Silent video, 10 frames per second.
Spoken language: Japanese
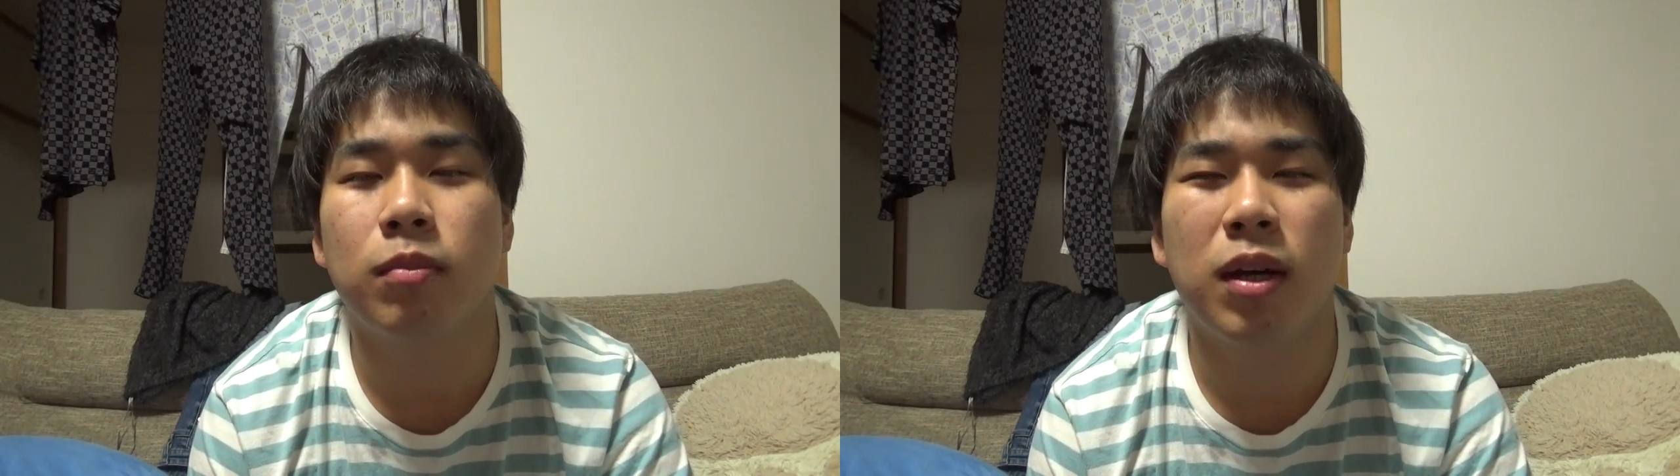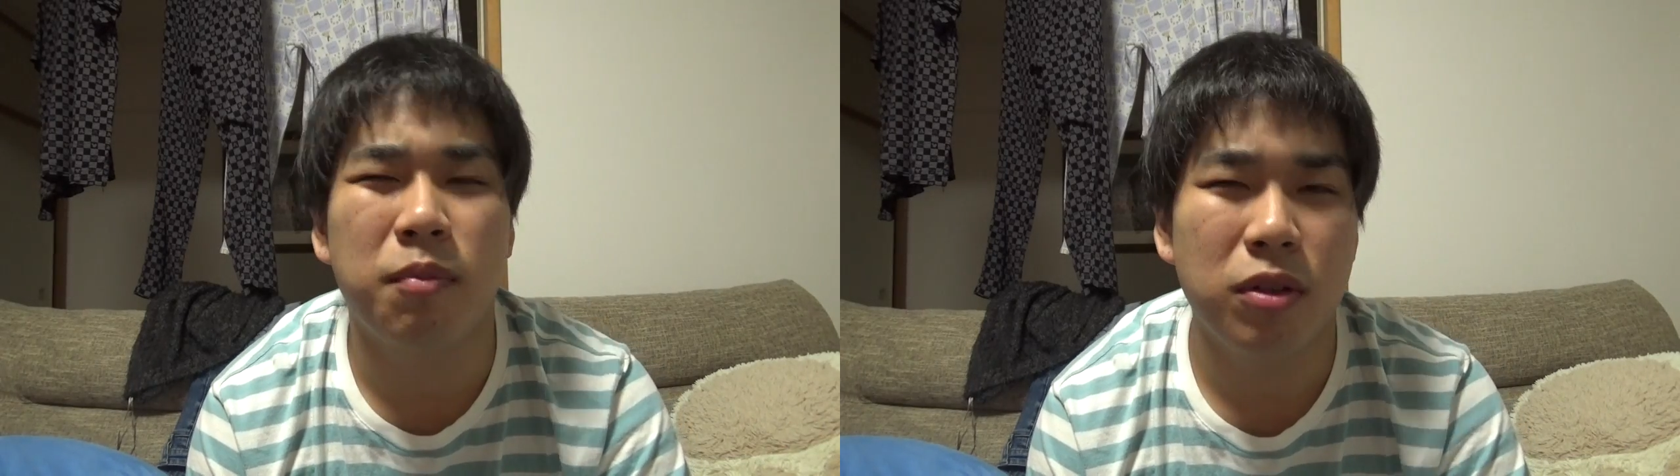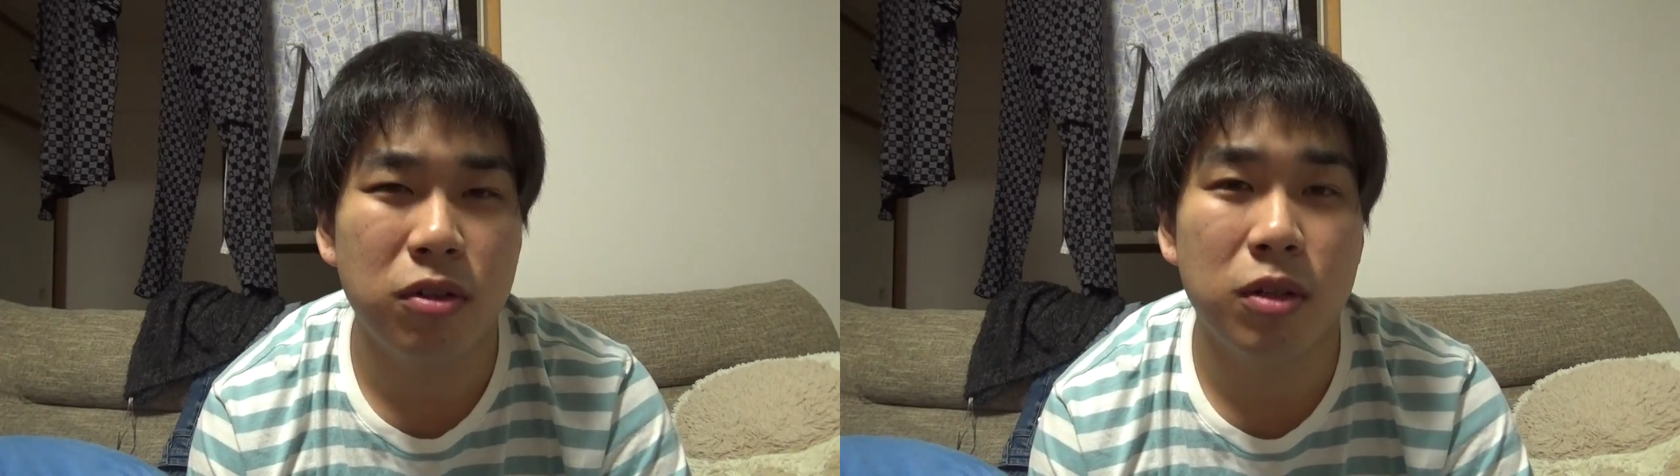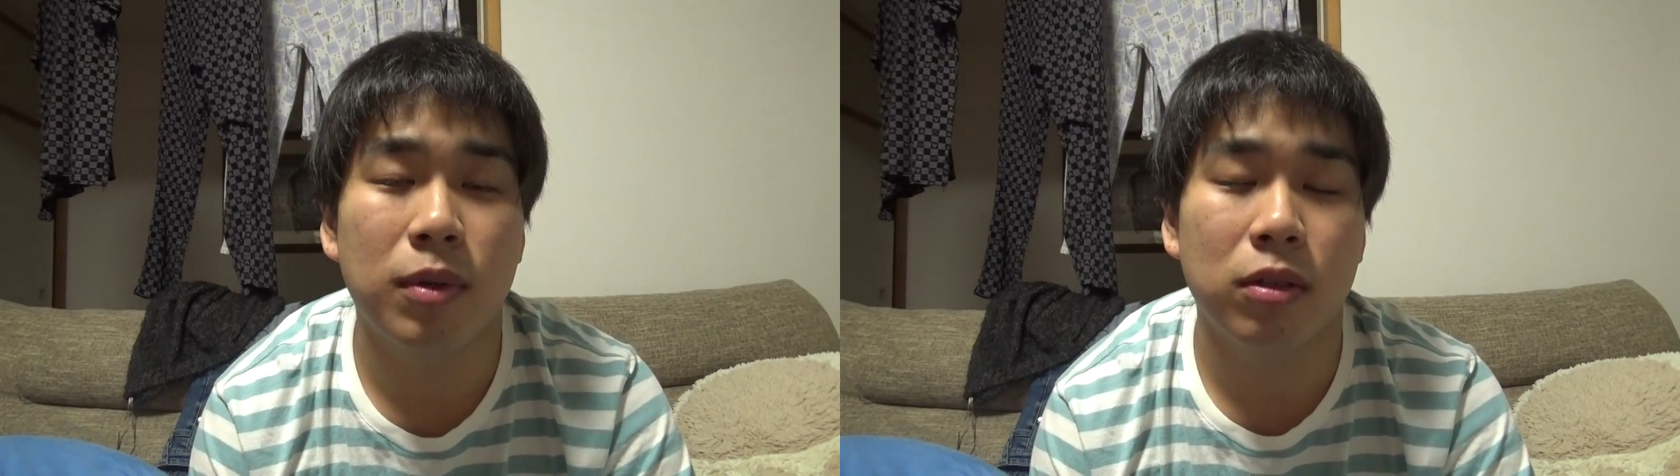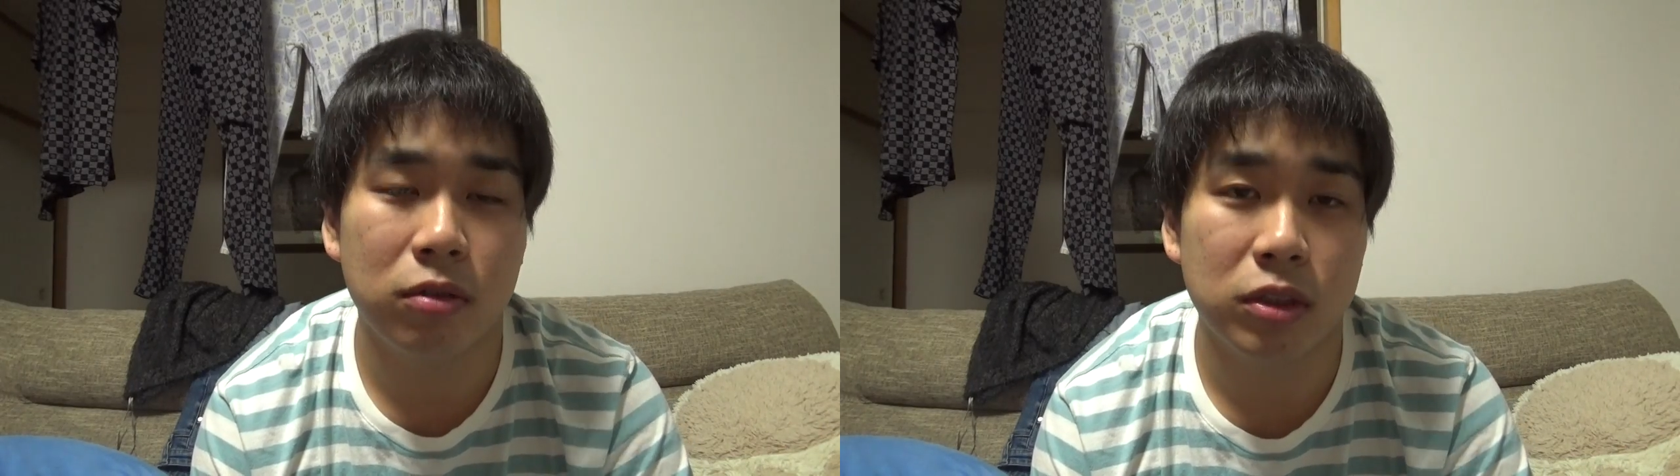まあ、緑の
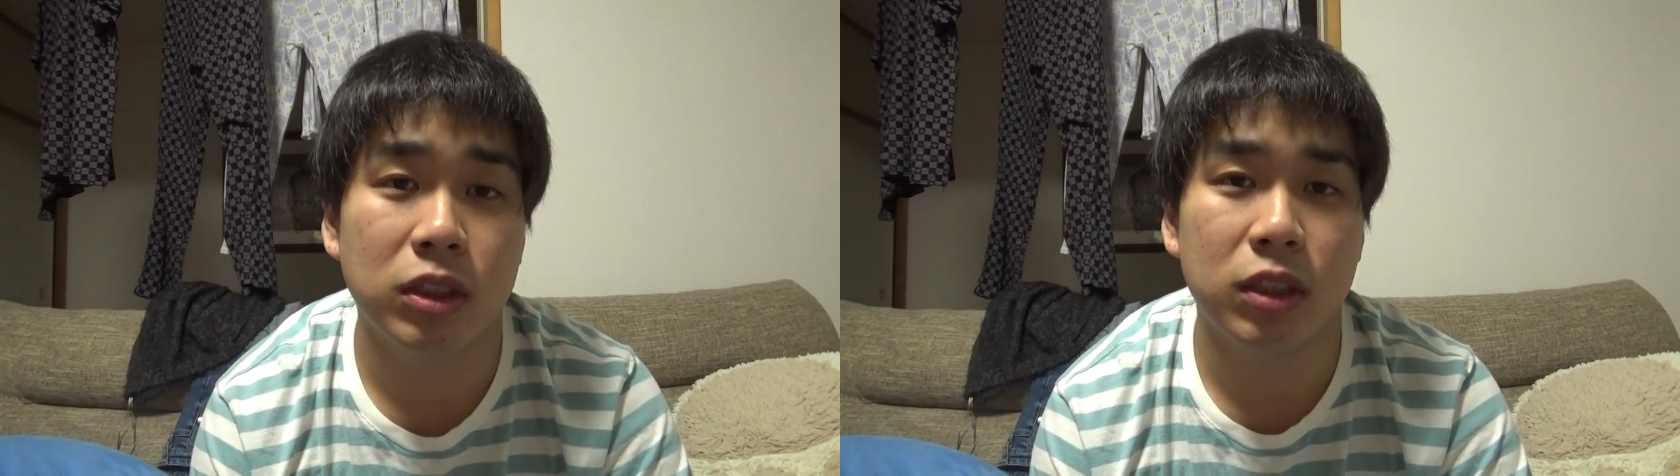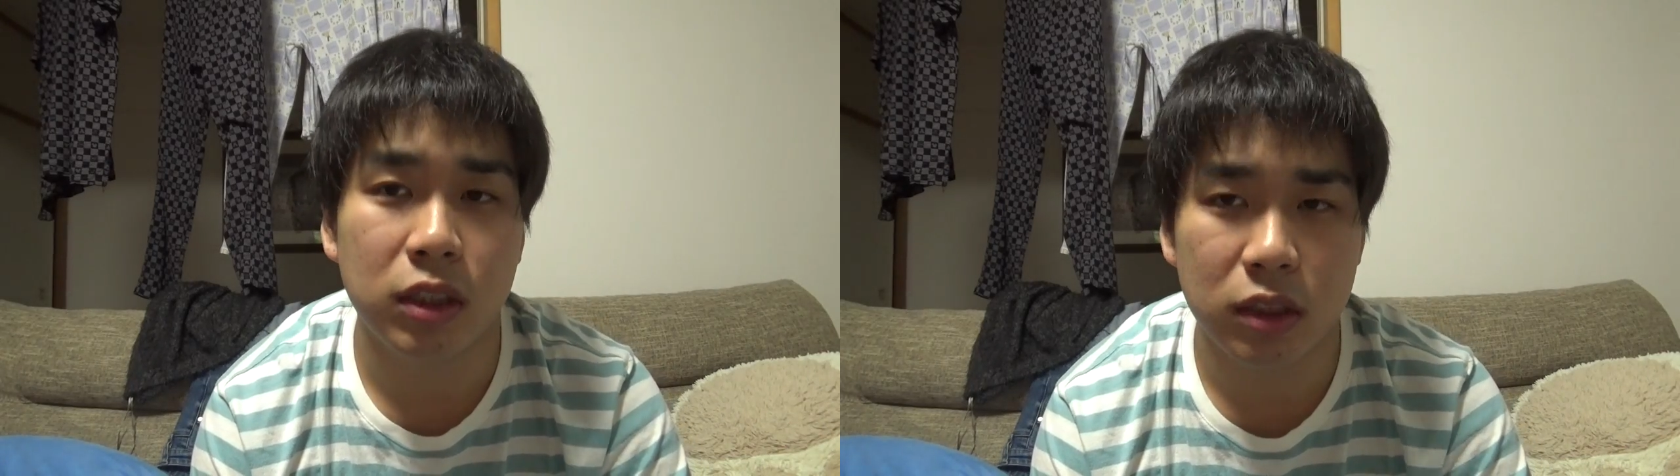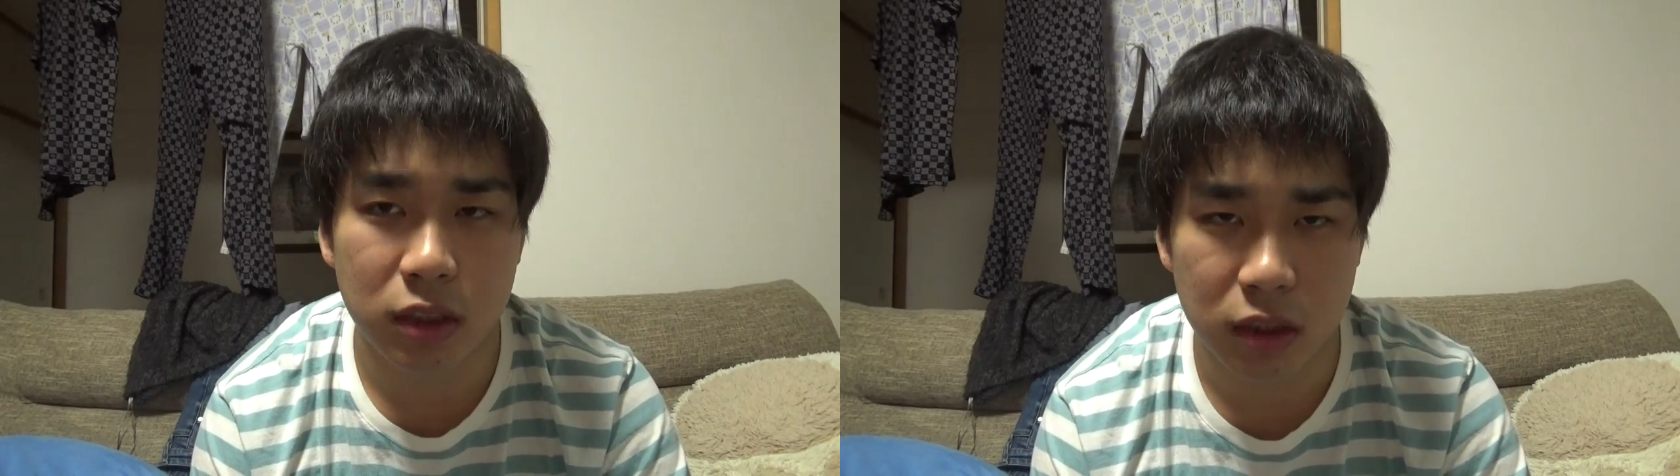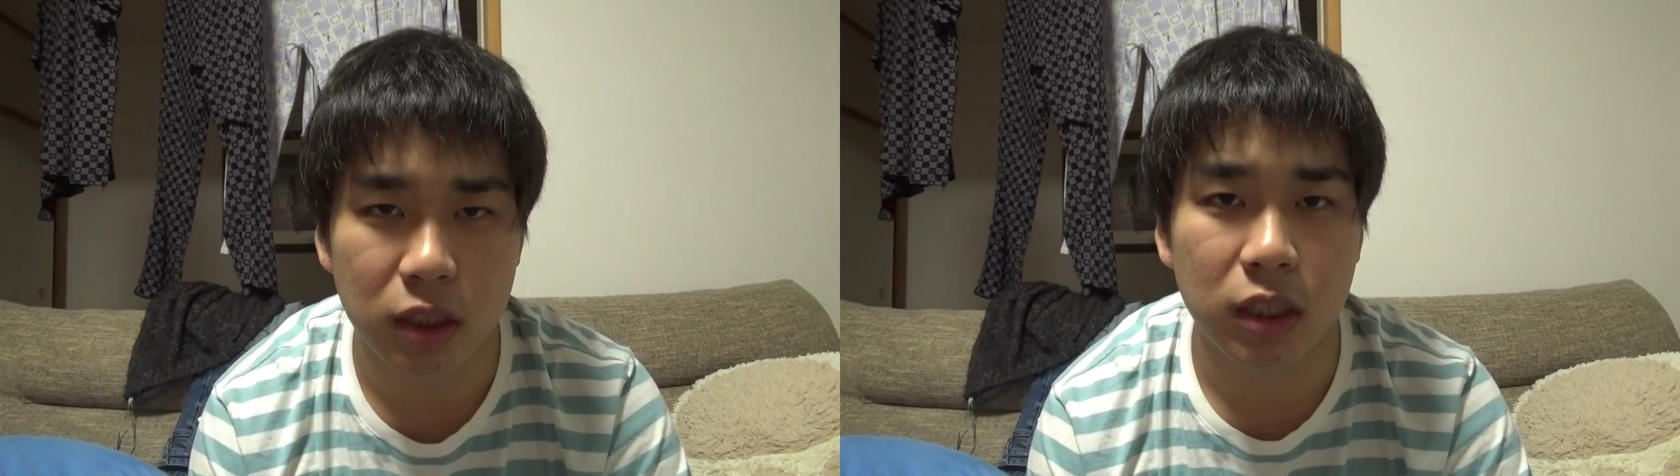窓口っ